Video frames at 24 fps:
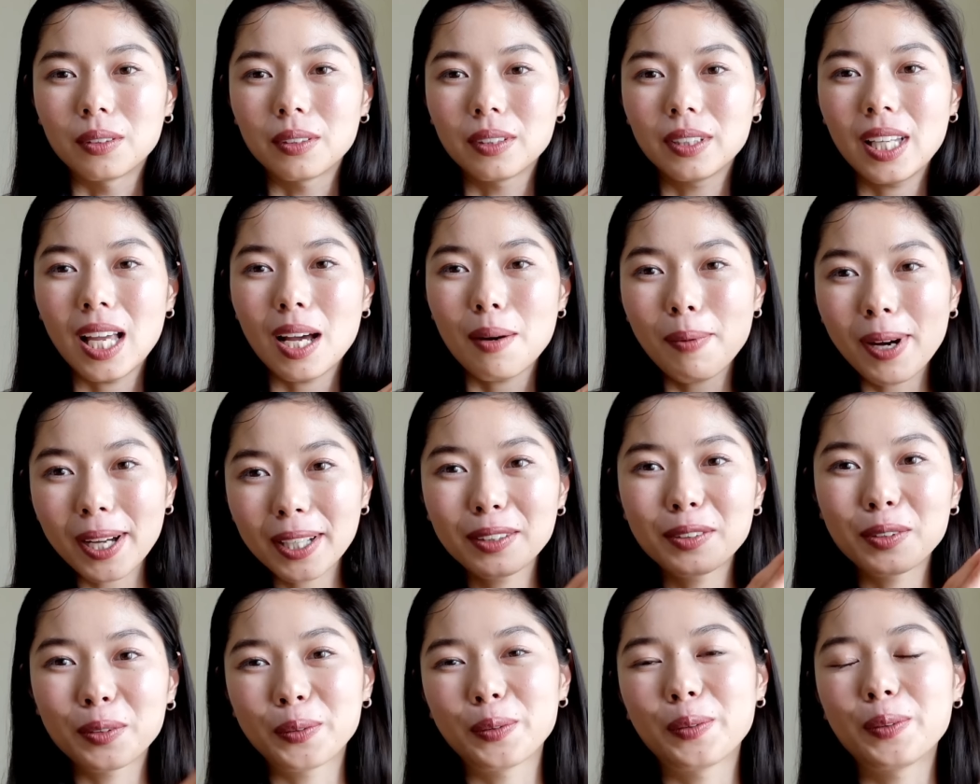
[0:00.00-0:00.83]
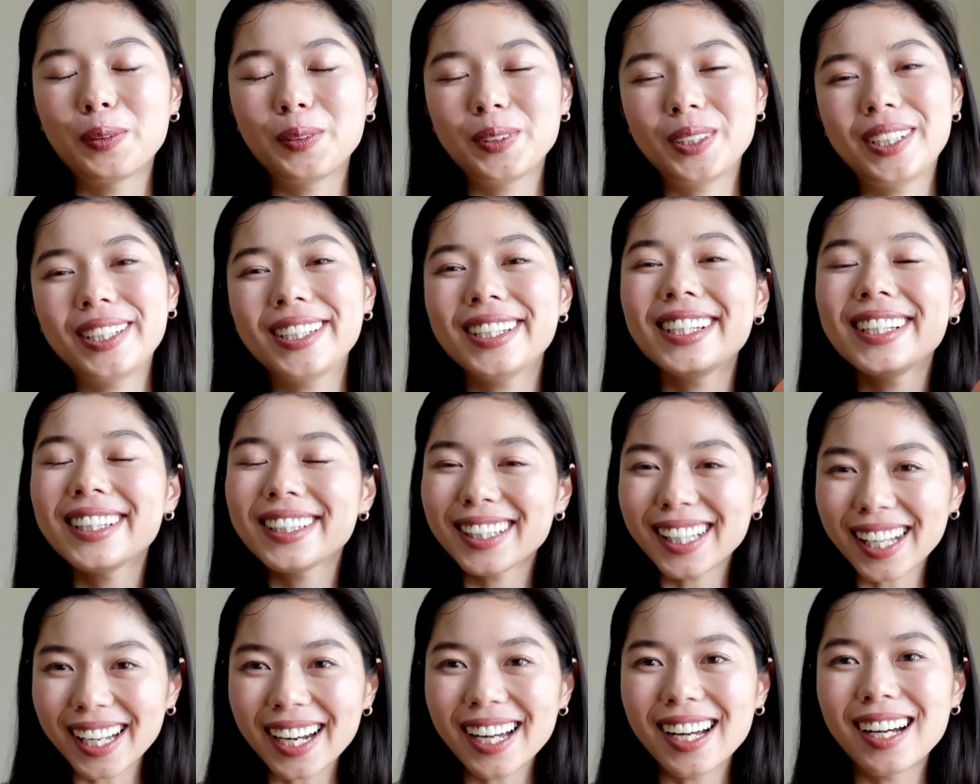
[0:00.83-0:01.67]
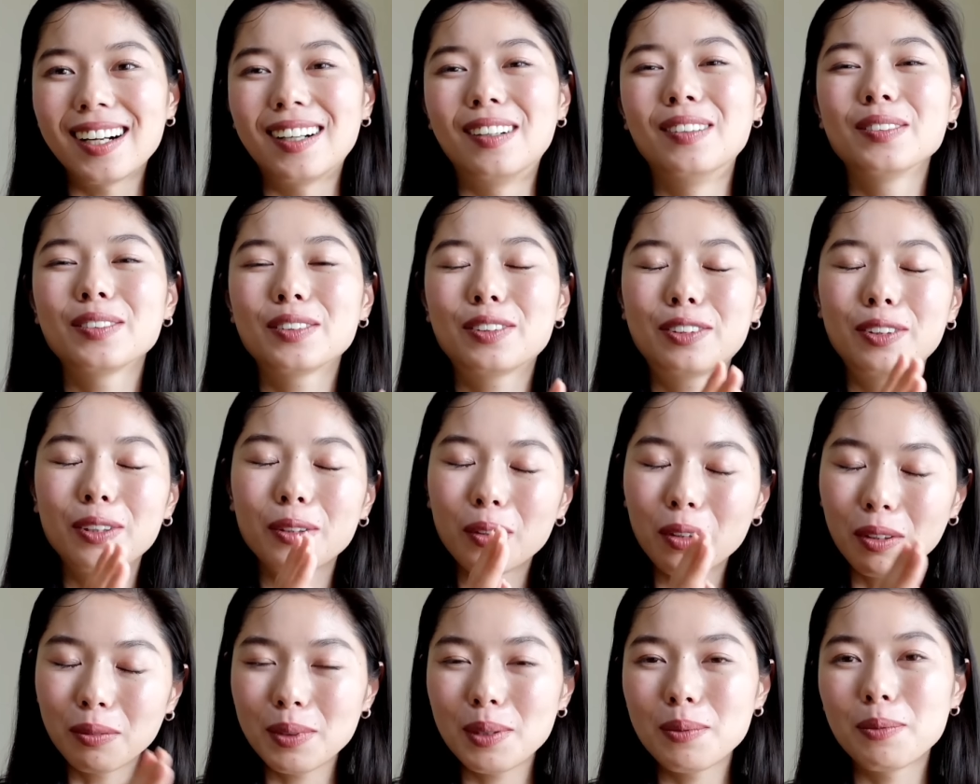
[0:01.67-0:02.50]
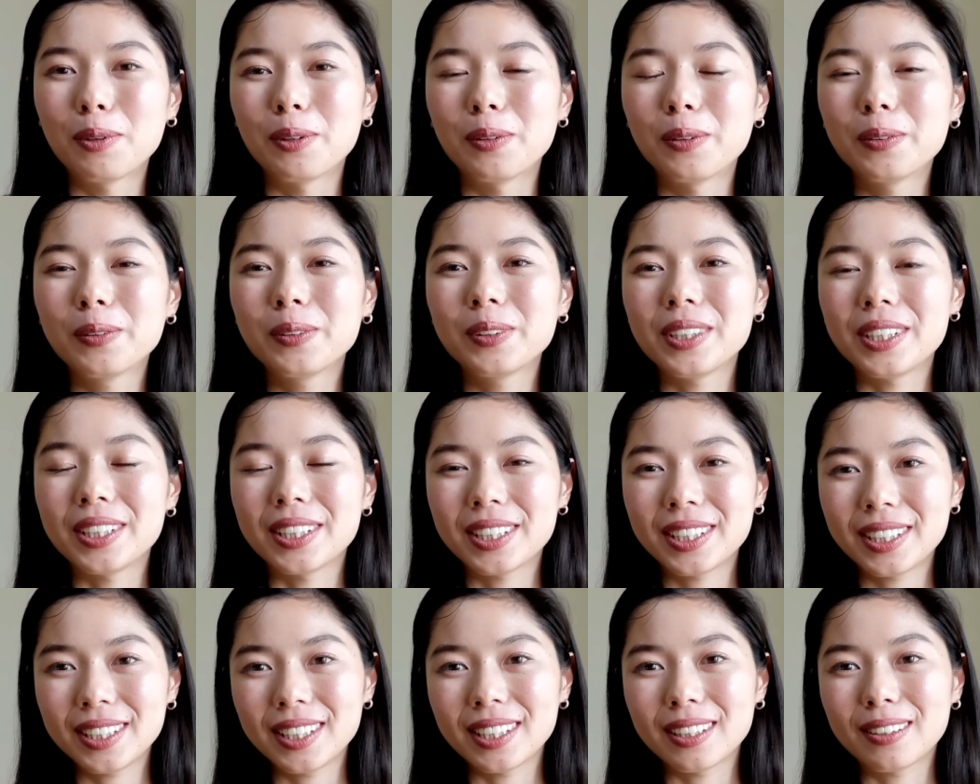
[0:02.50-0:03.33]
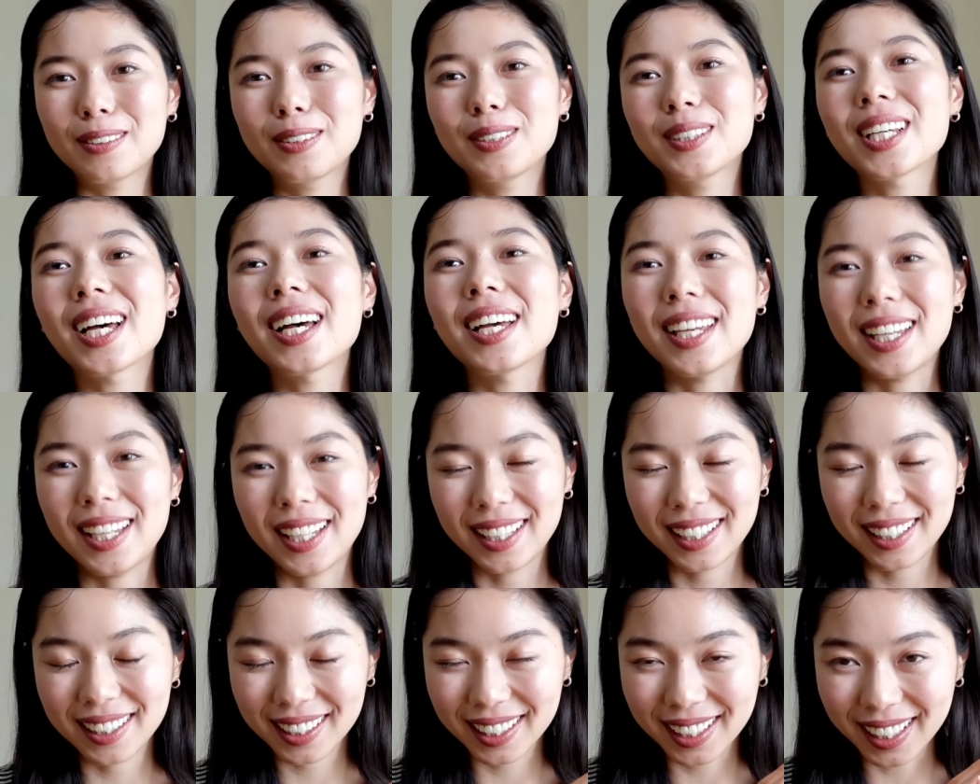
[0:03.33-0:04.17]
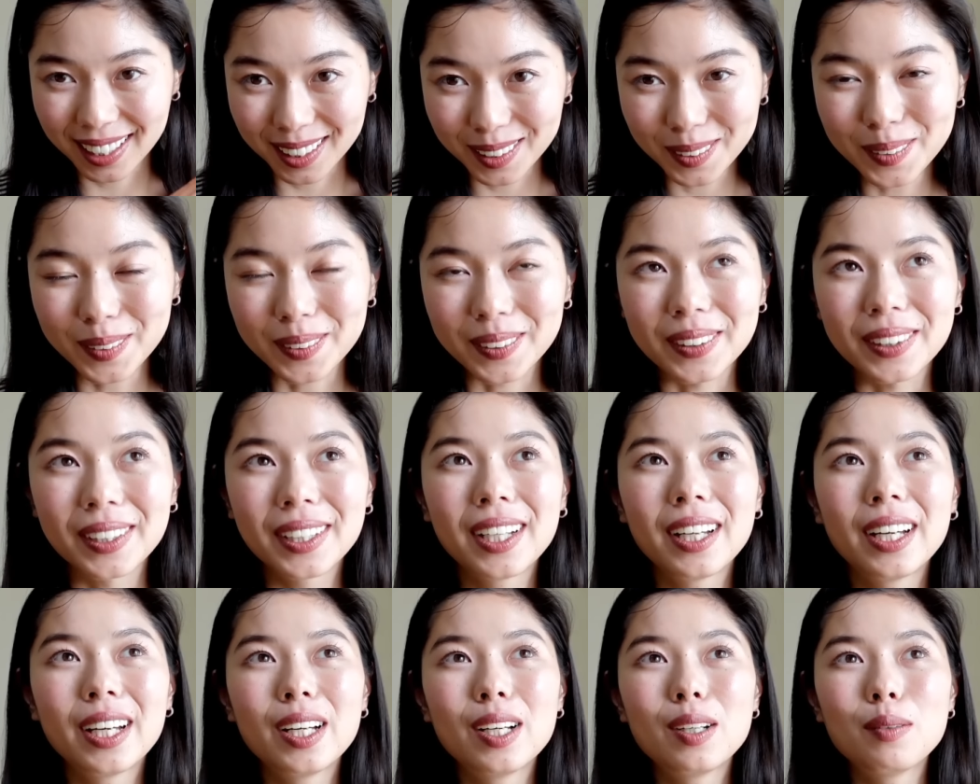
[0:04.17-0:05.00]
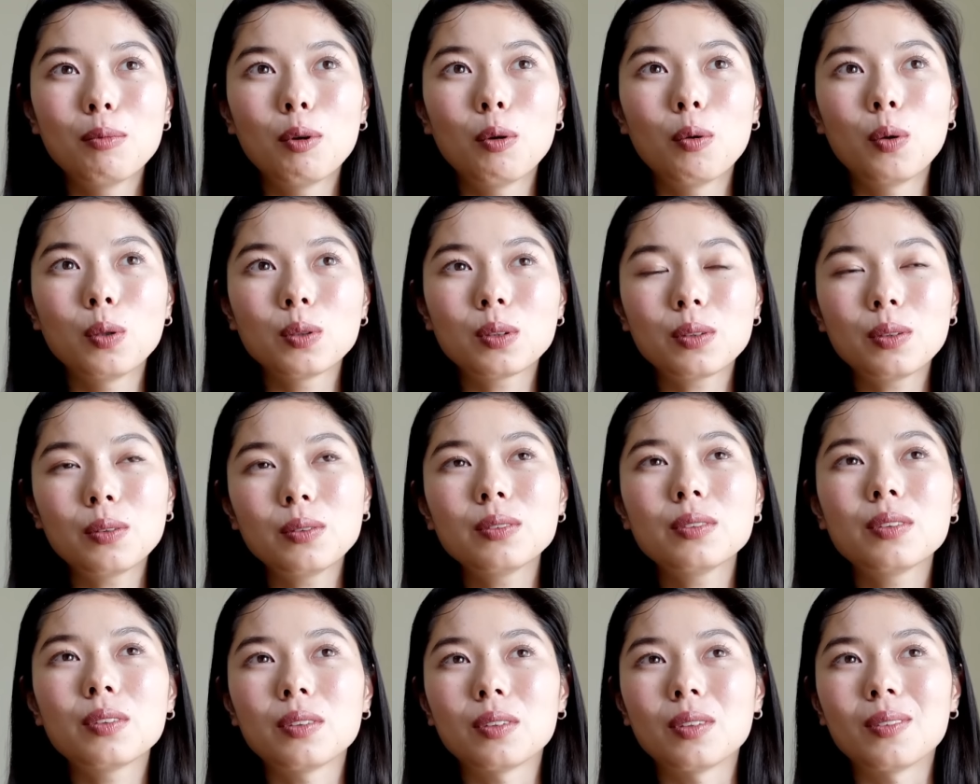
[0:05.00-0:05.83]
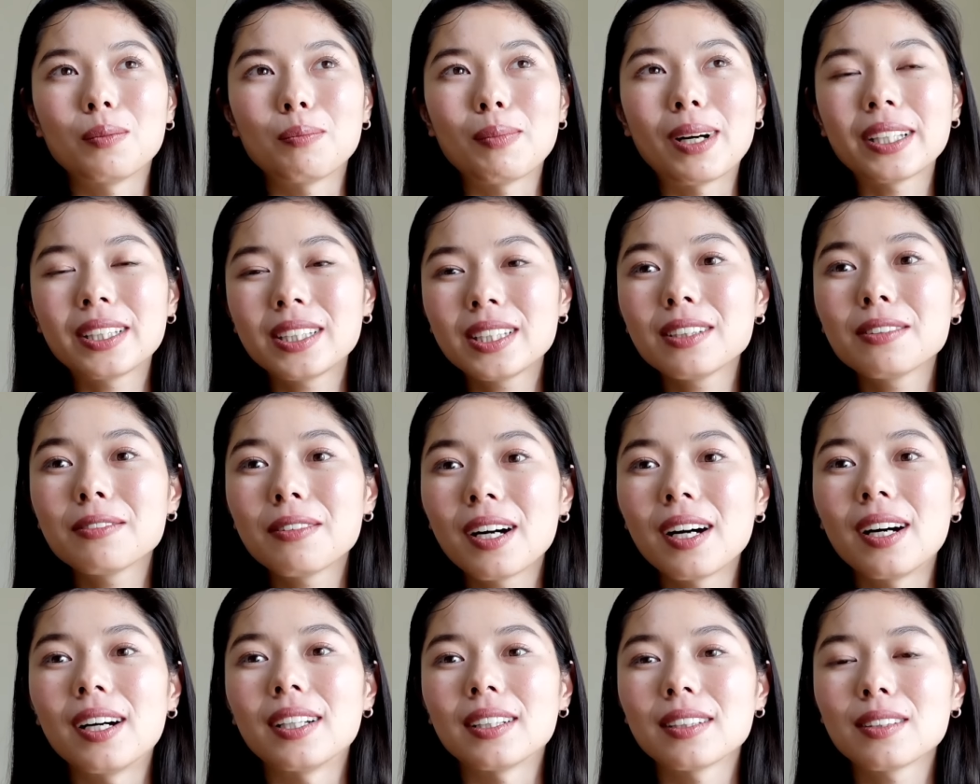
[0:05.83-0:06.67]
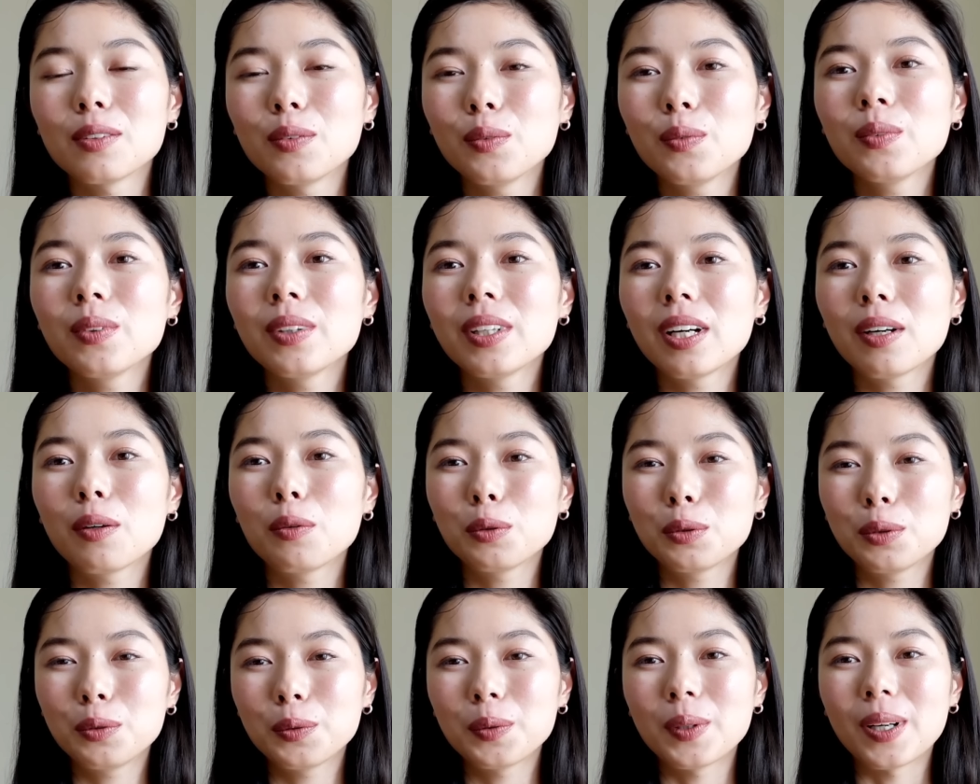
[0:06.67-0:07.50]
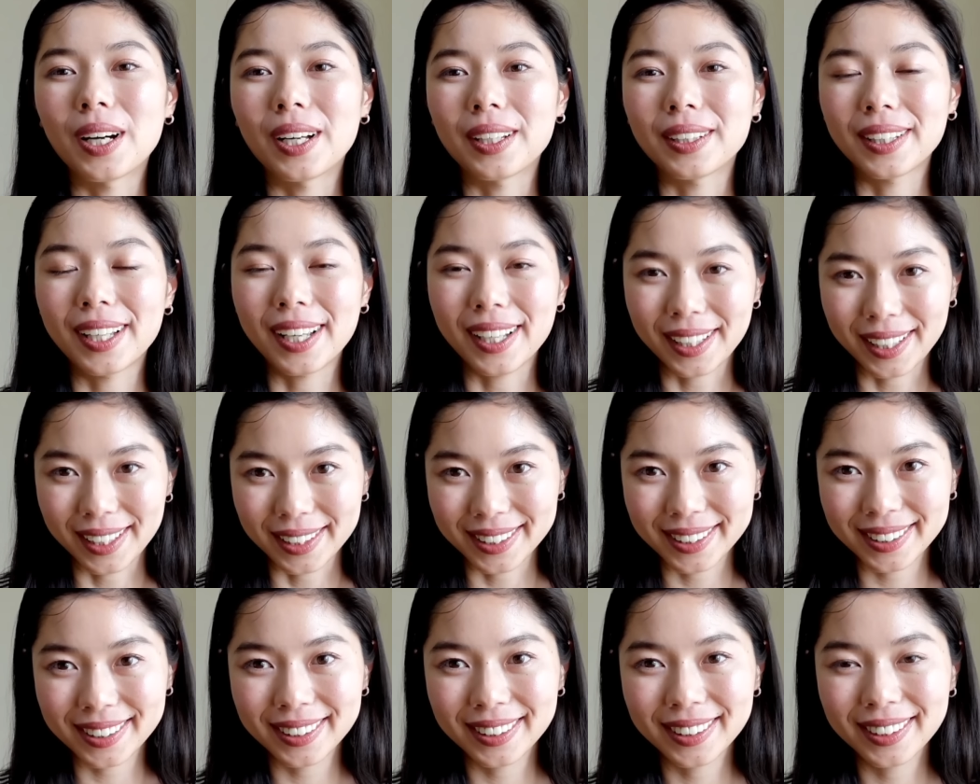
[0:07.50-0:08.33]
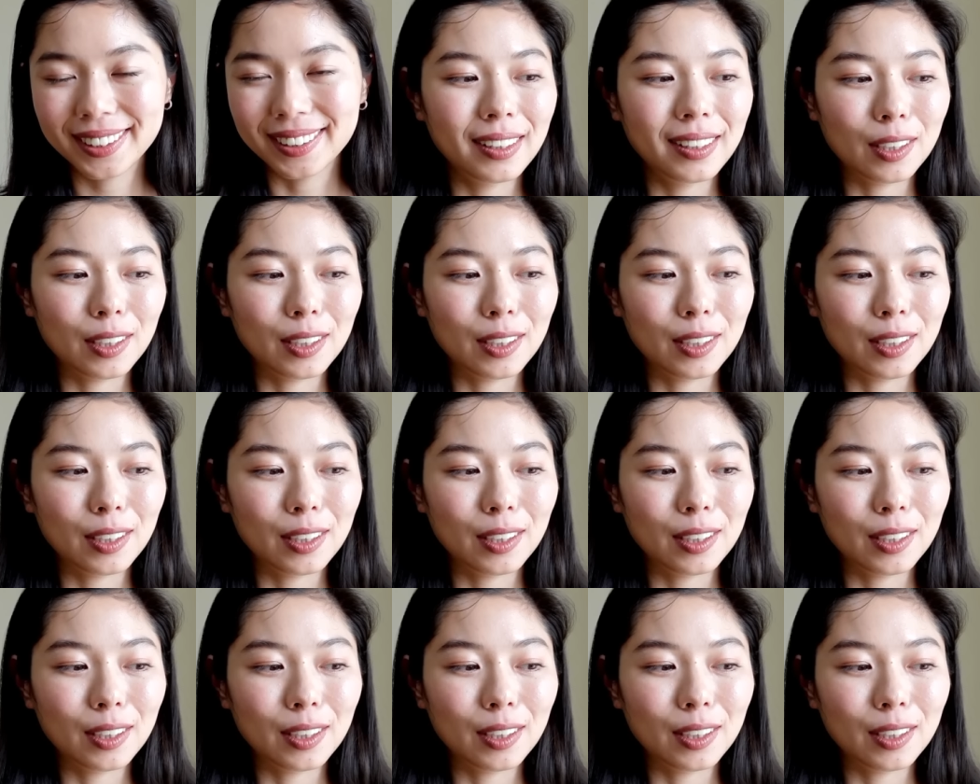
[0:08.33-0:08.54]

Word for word: やばいところに行ったら本当ゴミも多いし臭いけど、もうほとんどの町はそんなことはないです。